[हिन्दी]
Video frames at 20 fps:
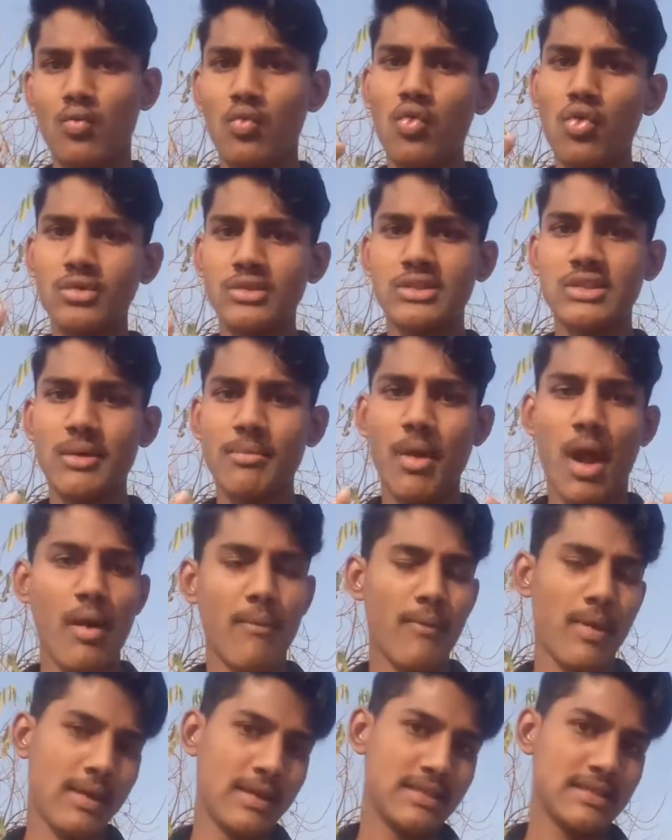वो सब
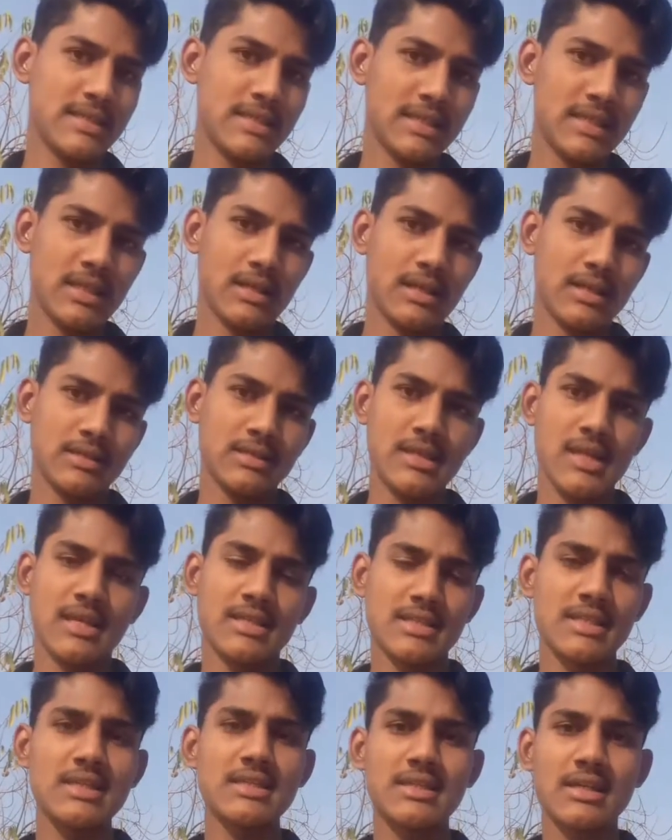आप इसी तरह से
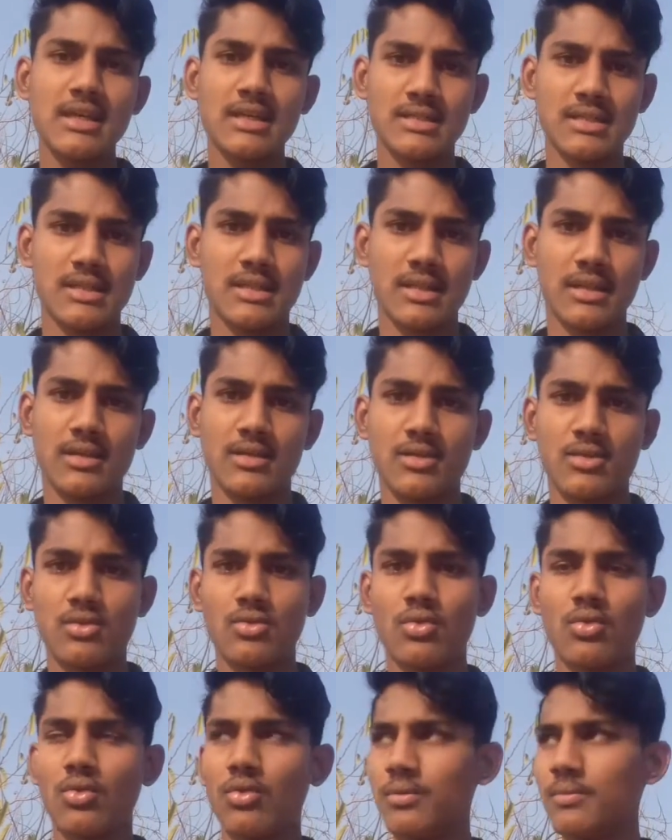एक्सेस कर सकते हैं
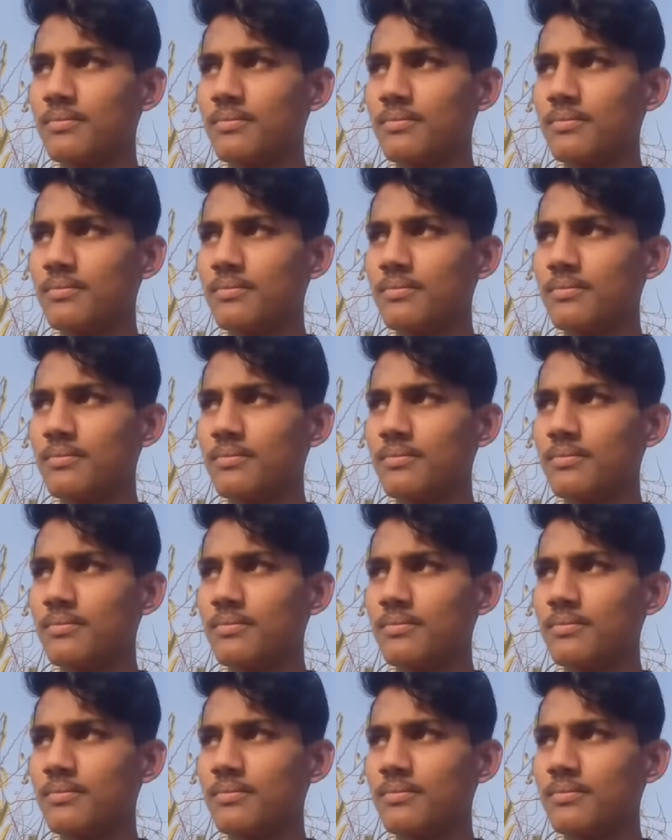तो